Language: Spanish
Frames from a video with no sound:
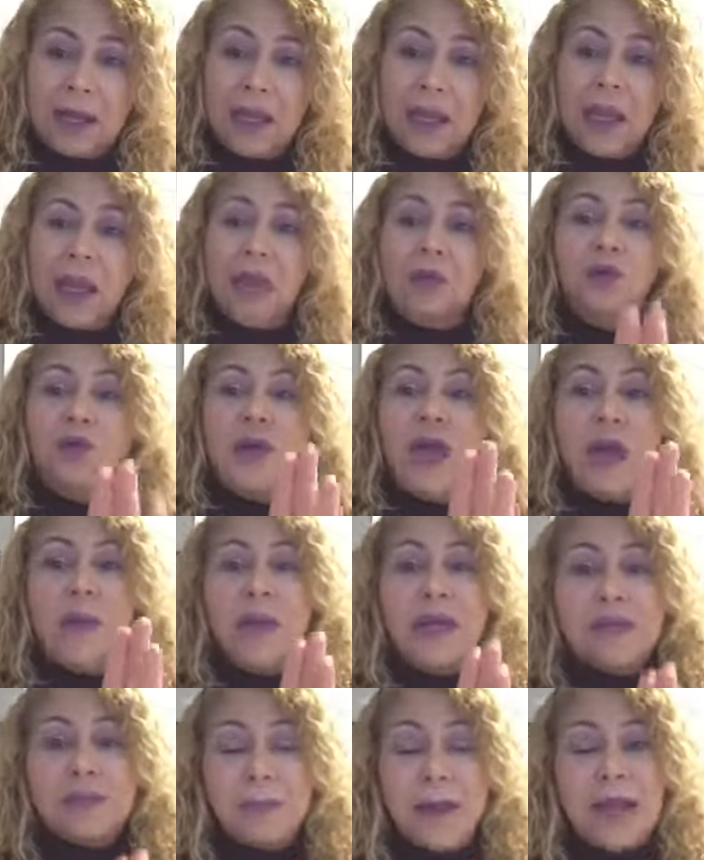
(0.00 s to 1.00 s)
Una
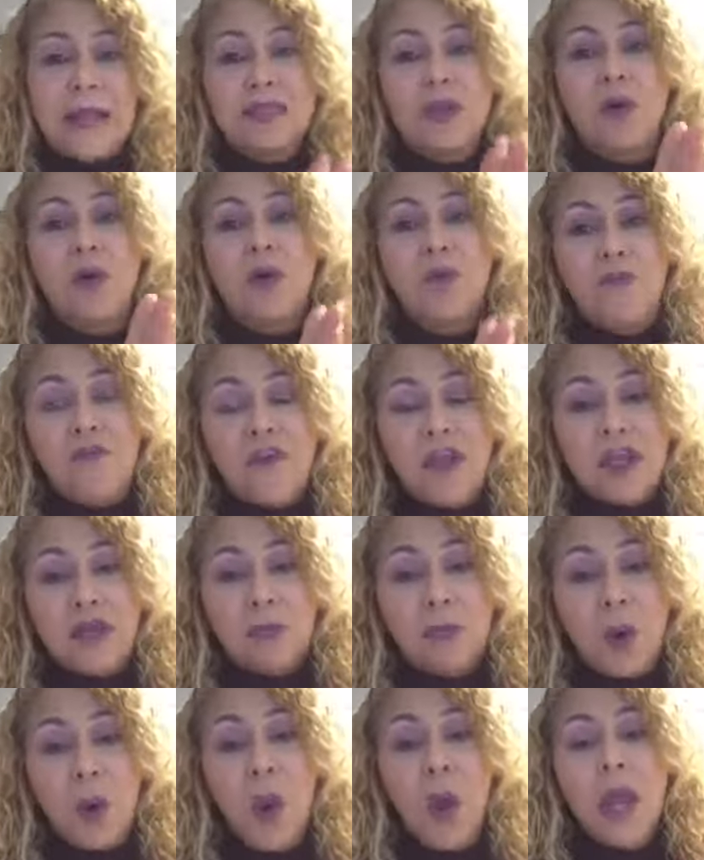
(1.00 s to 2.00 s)
vez más
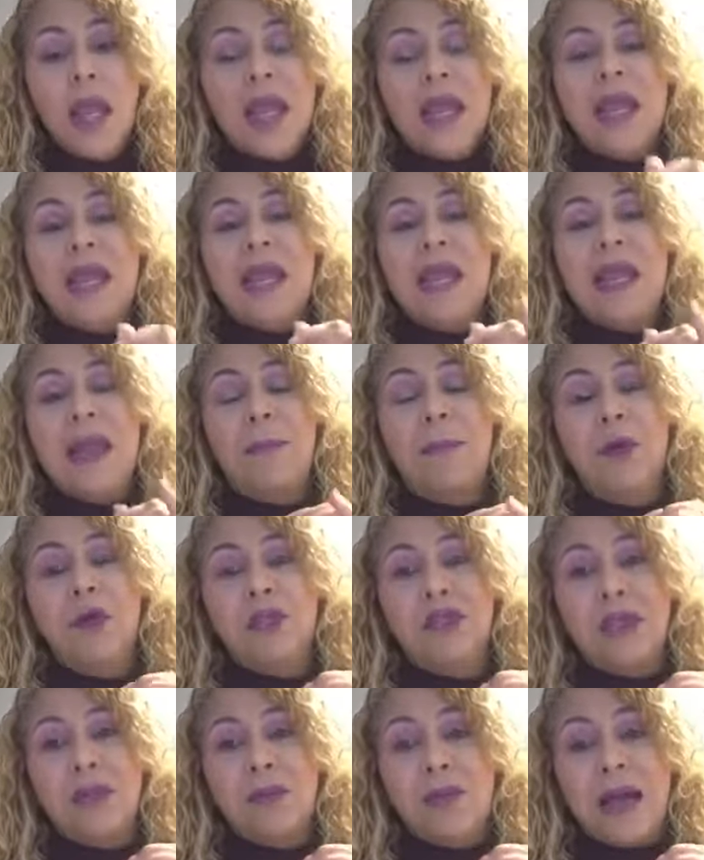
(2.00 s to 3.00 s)
confirmo que la
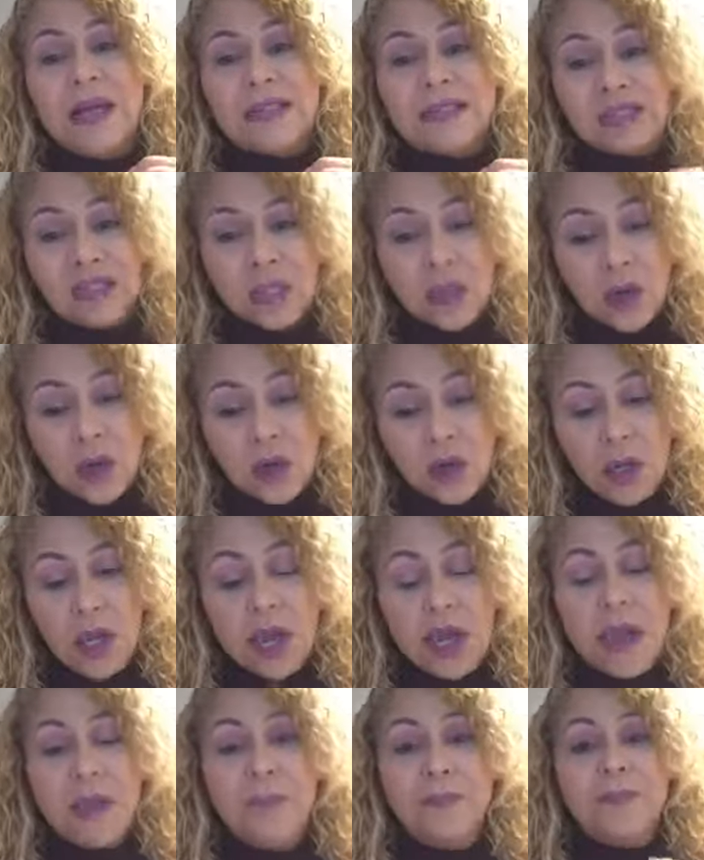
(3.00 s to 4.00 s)
motivación
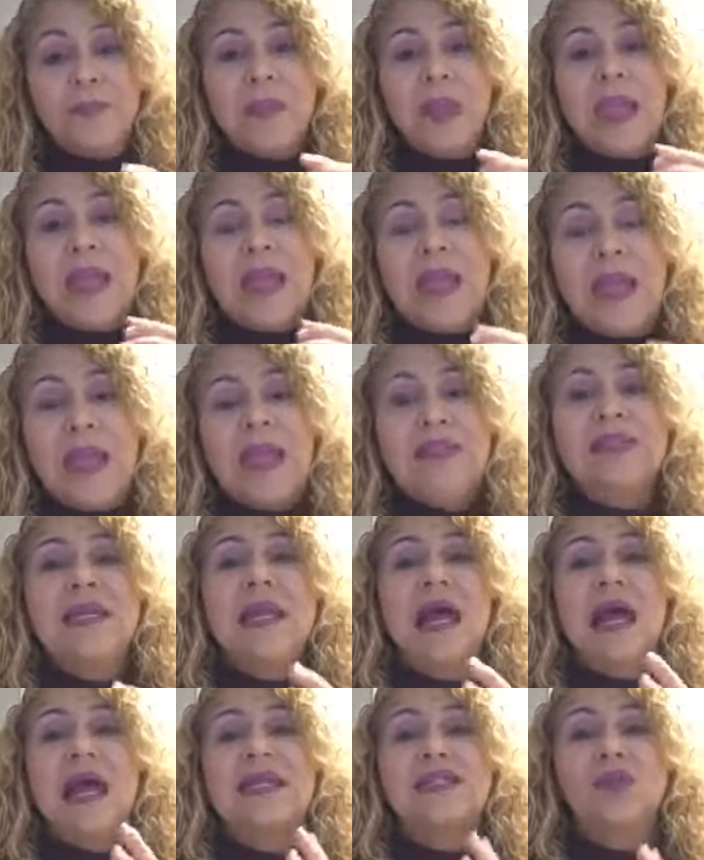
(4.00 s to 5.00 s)
es
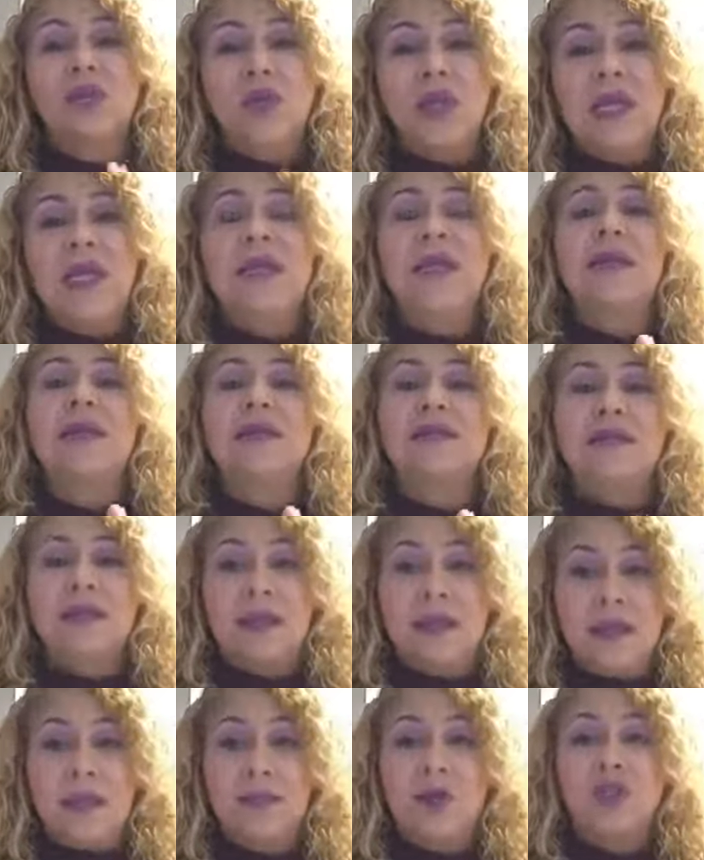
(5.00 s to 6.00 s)
la gasolina del
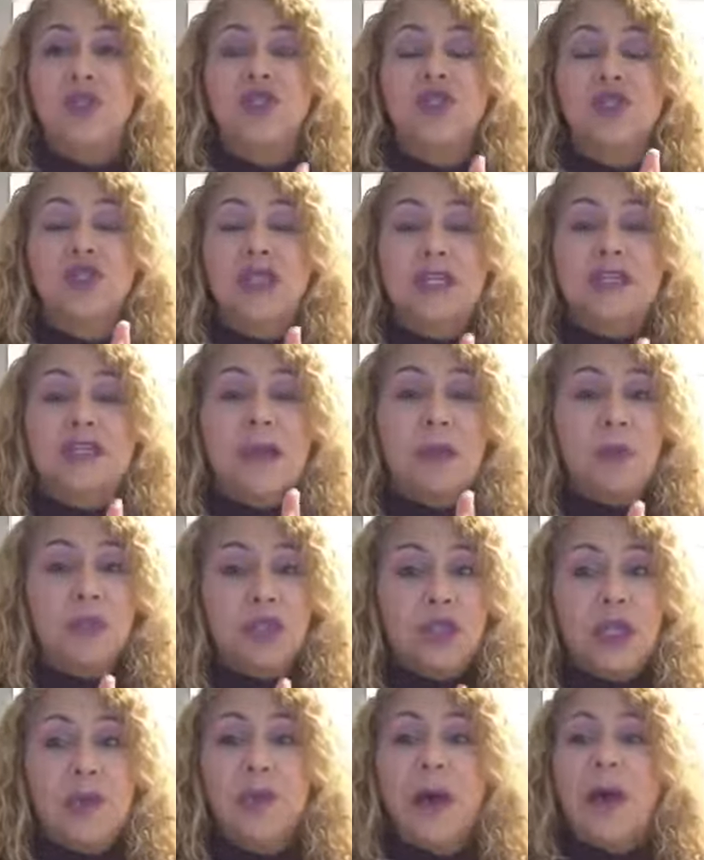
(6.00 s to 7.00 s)
cerebro y si usted está
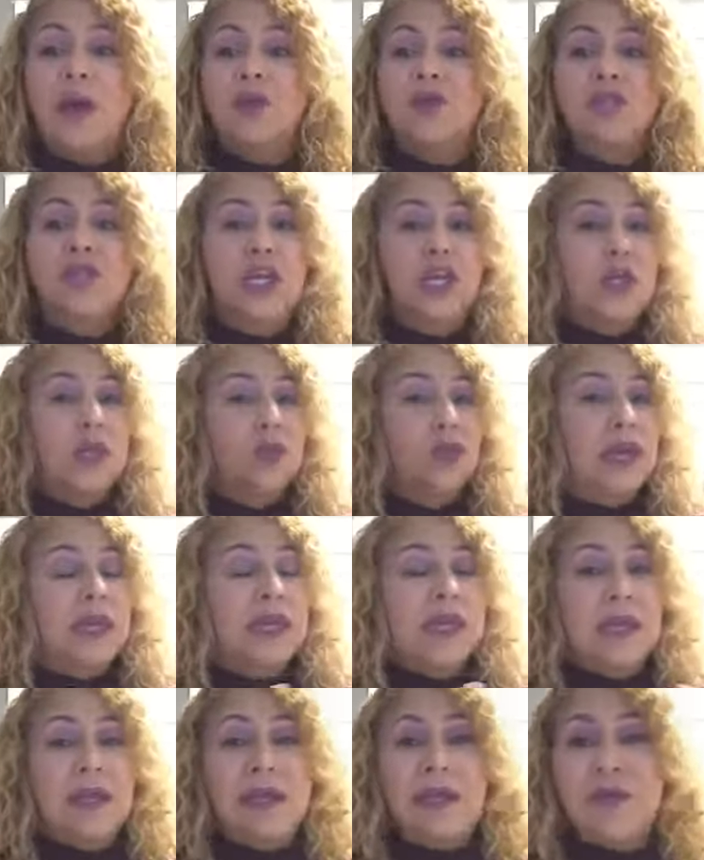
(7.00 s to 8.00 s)
motivado, usted no
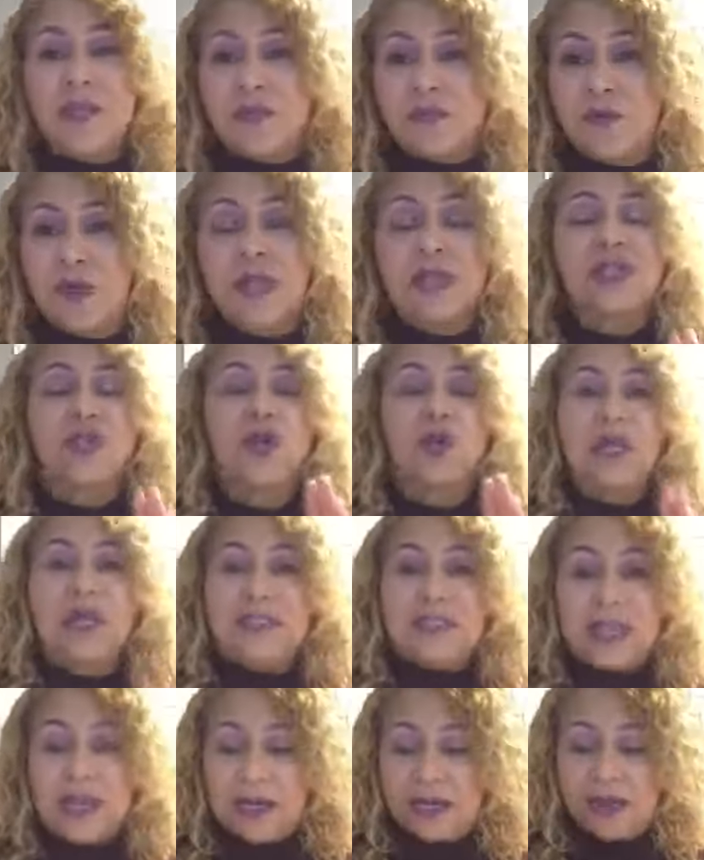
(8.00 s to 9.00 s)
requiere de esfuerzo y
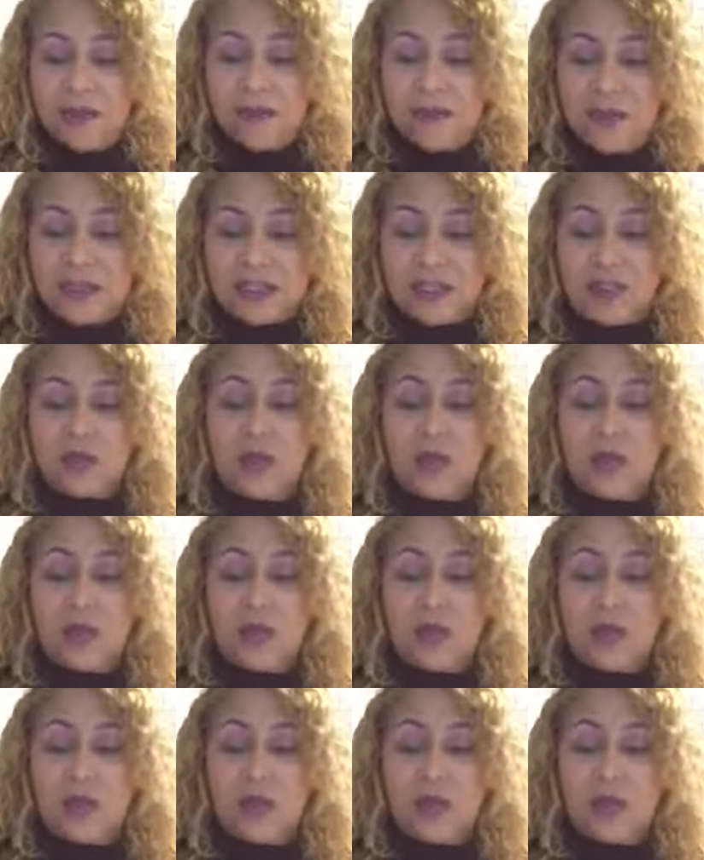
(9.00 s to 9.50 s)
sacrificio.